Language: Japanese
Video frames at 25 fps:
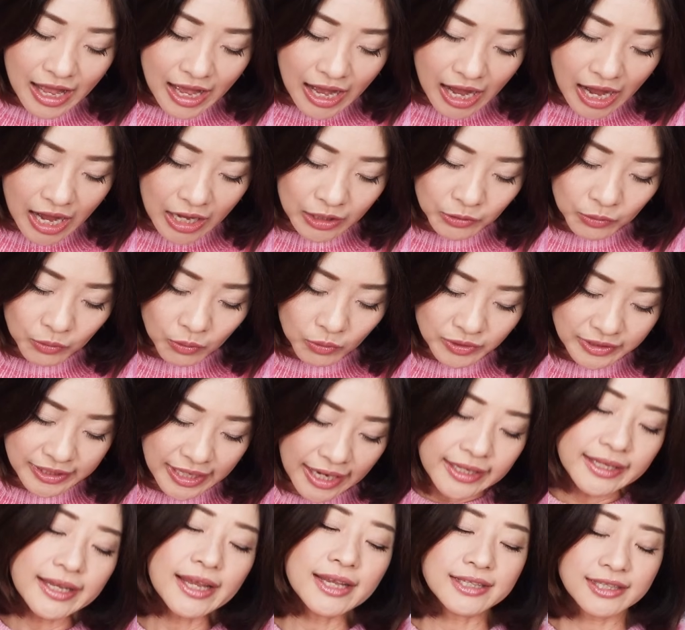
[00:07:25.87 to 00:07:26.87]
あの、青
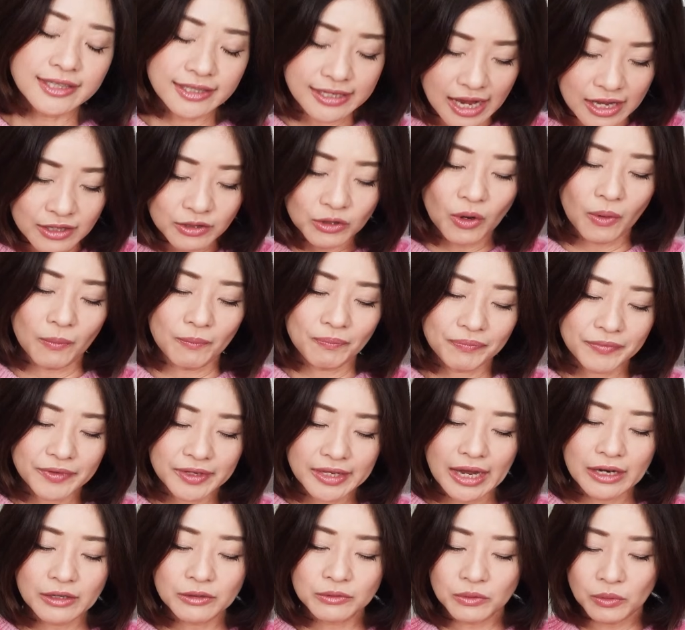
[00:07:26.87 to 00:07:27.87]
年士官の
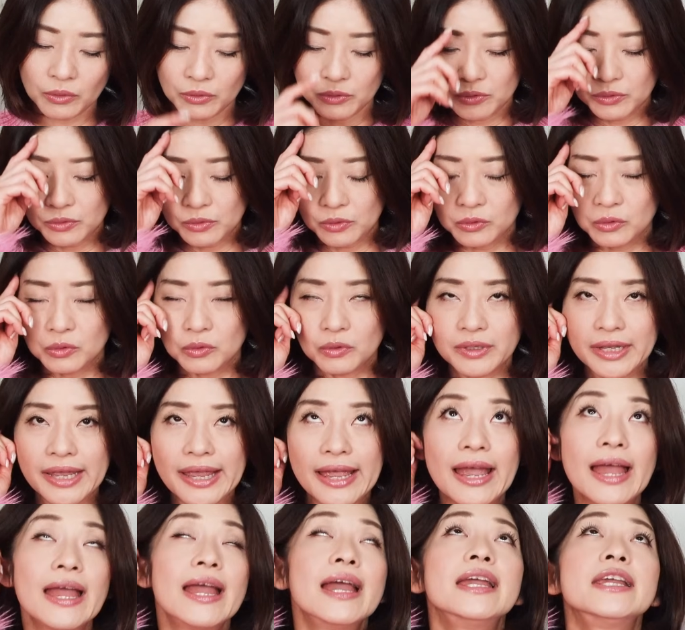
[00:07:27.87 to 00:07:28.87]
役ということ
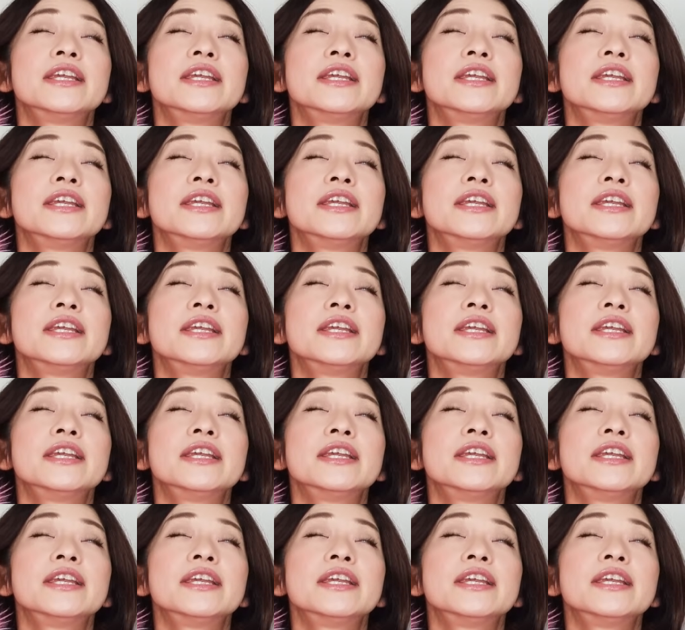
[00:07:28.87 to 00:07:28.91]
で、